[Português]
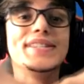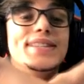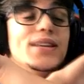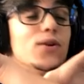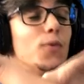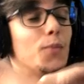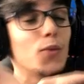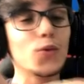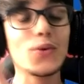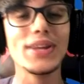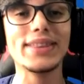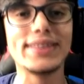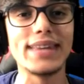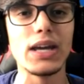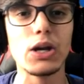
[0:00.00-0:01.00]
do mundo
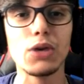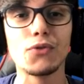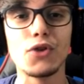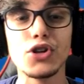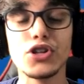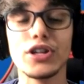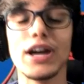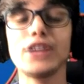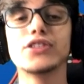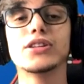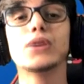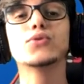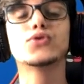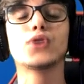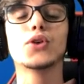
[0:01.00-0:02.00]
inteiro do Fortnite,
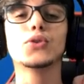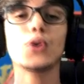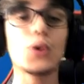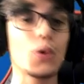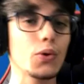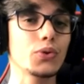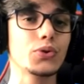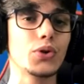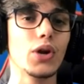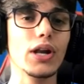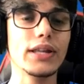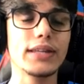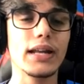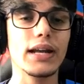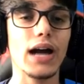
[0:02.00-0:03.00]
não só do
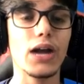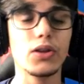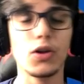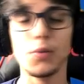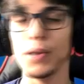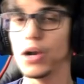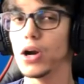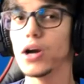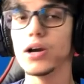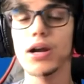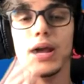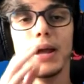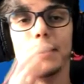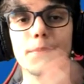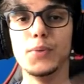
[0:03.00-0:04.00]
controle, tá ligado? Ele é o melhor
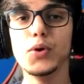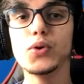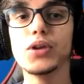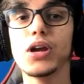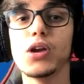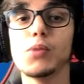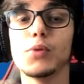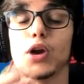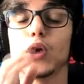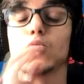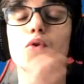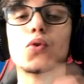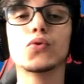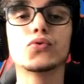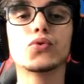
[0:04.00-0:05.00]
builder, é o melhor
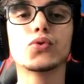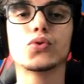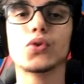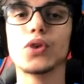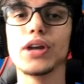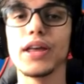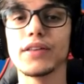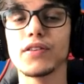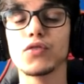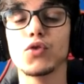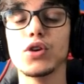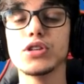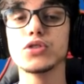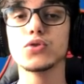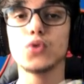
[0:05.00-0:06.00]
consultor e essas
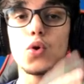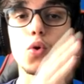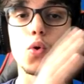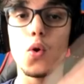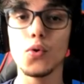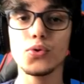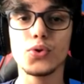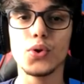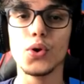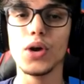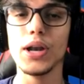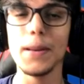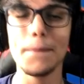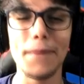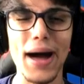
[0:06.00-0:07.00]
coisas do
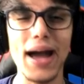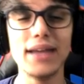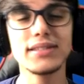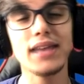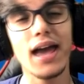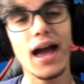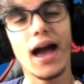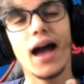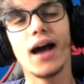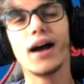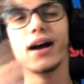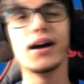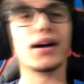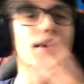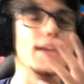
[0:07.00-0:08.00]
controle, mas
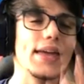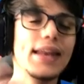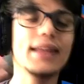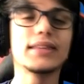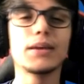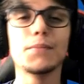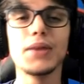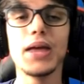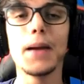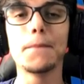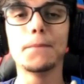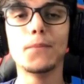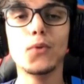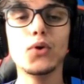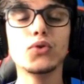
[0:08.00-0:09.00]
Uh, ele também é
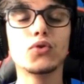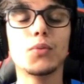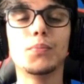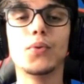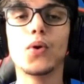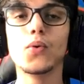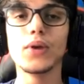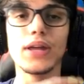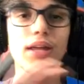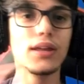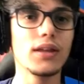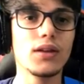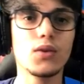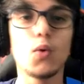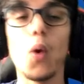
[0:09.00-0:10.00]
muito bom
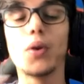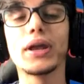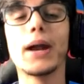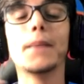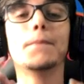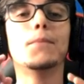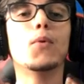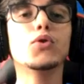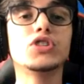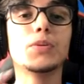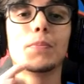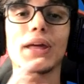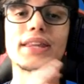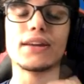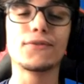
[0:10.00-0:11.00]
em qualquer
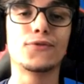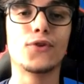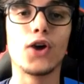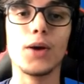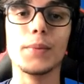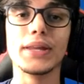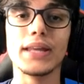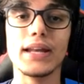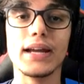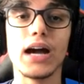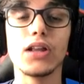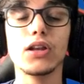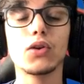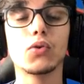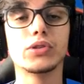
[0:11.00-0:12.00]
multiplataforma, tá
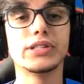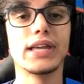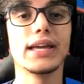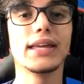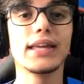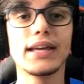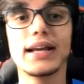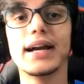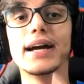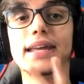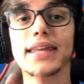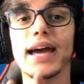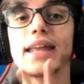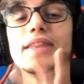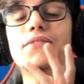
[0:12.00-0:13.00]
ligado? Ele consegue
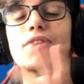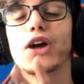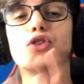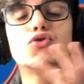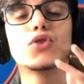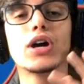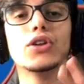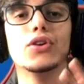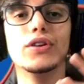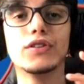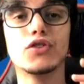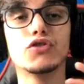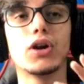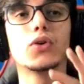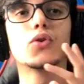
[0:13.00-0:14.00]
ganhar de vários jogadores
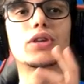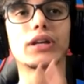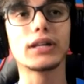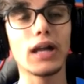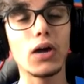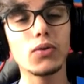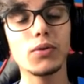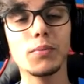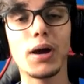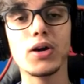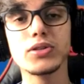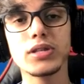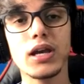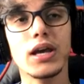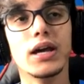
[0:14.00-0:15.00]
que jogam no teclado e
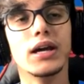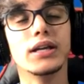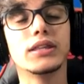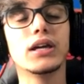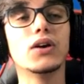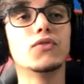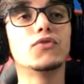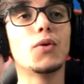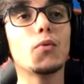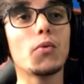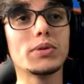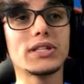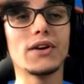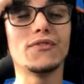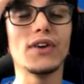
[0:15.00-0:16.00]
mouse. Então vamos
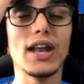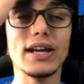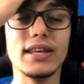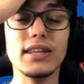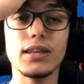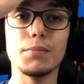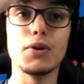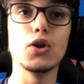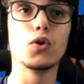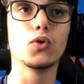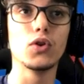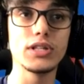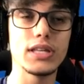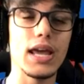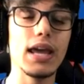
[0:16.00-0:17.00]
começar a falar aqui também o
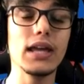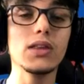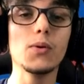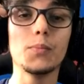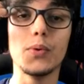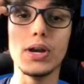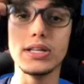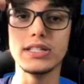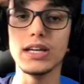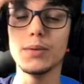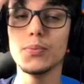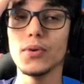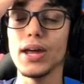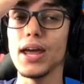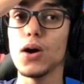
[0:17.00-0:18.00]
Ghost Aidon, por
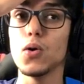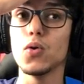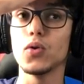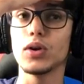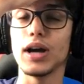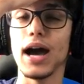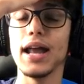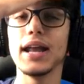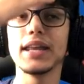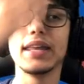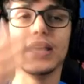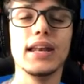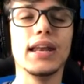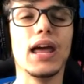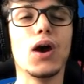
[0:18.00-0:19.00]
exemplo, é o cara
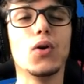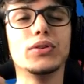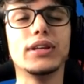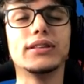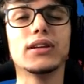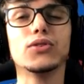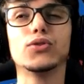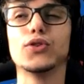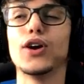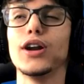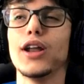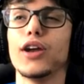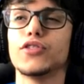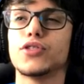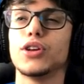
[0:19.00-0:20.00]
que ele é o detentor
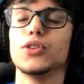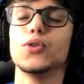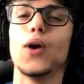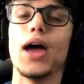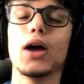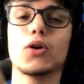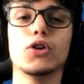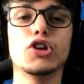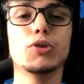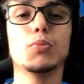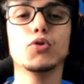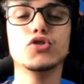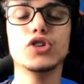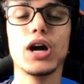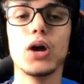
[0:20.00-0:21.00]
da, acho que do recorde
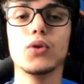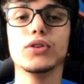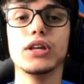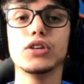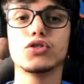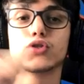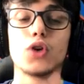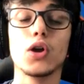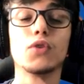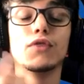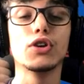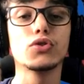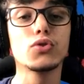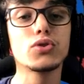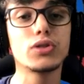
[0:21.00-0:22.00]
mundial de solo
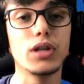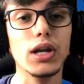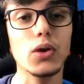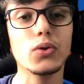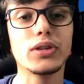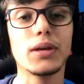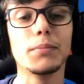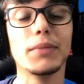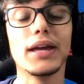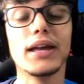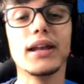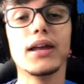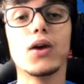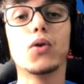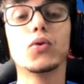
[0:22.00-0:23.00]
versus trio, também
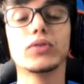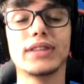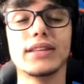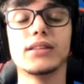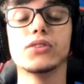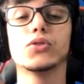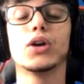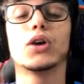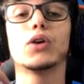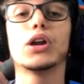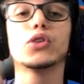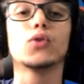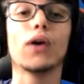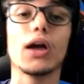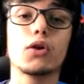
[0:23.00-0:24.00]
ele é o detentor
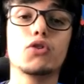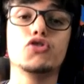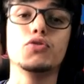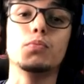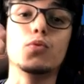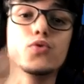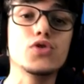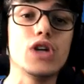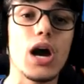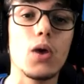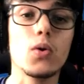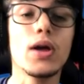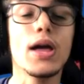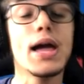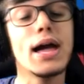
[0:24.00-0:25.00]
agora do recorde mundial